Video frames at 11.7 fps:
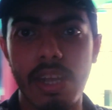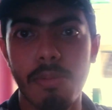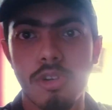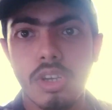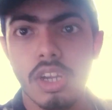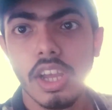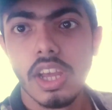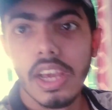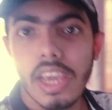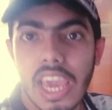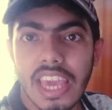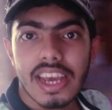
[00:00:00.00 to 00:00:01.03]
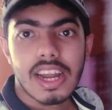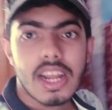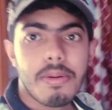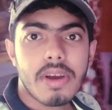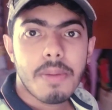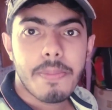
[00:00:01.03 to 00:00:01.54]
যেমন এইখানে
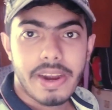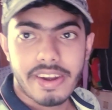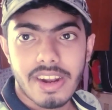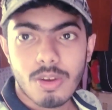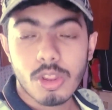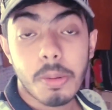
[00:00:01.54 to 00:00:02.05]
আমাকে প্যান্ডেল করতে